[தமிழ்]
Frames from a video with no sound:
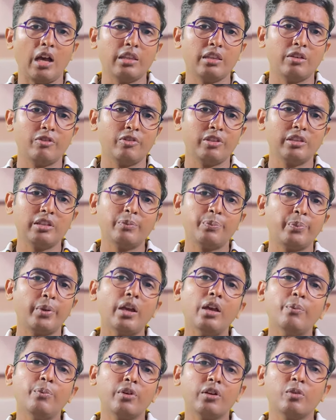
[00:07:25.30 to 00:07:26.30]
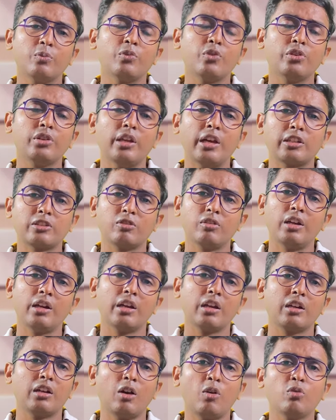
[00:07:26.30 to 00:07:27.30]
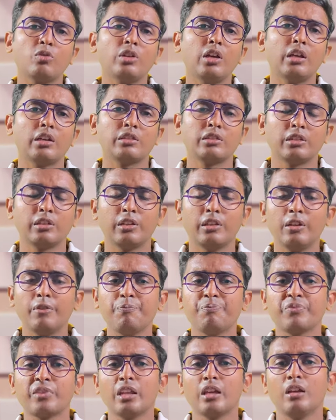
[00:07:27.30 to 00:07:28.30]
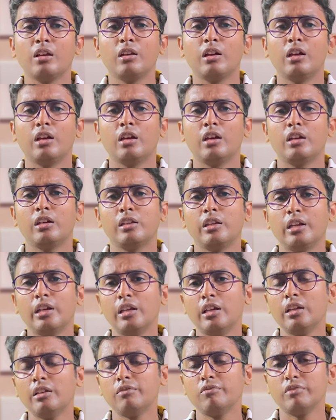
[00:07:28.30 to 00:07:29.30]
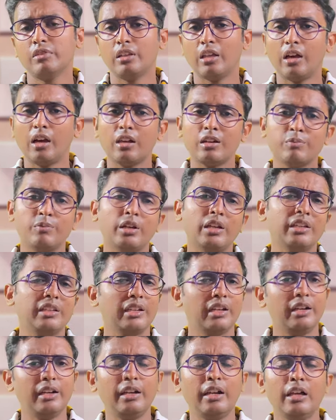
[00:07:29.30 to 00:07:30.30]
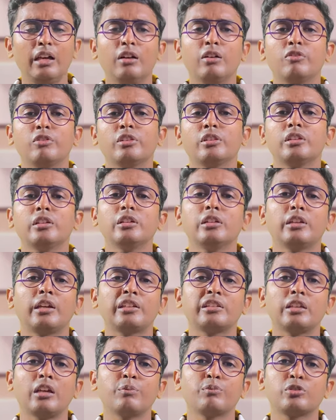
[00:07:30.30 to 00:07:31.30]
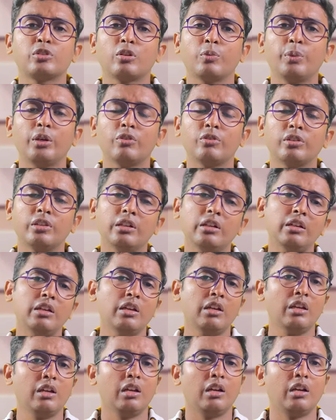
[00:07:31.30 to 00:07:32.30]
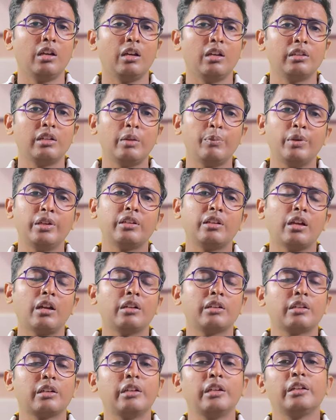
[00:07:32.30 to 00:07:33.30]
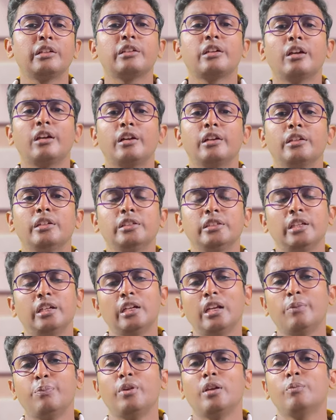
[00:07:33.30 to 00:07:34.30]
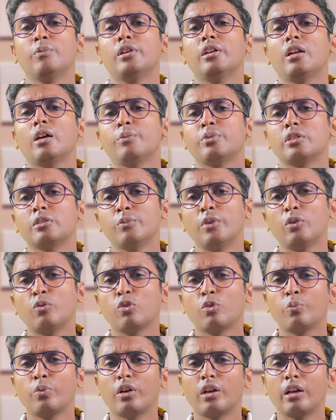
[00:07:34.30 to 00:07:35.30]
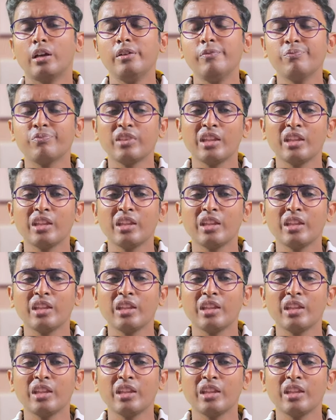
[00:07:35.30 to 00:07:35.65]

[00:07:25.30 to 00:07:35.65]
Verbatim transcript: அதை வந்து பே பண்ணும்போது ஆக்சுவலாக எனக்கு டவுட்டாக இருந்தது ஏன்னா நார்மலாக எல்லா வந்து எக்ஸாம்ஸுக்குமே வந்து டெபிட் கார்டு க்ரெடிட் கார்டு எல்லா பேமெண்ட் ஆப்ஷனுமே கொடுப்பாங்க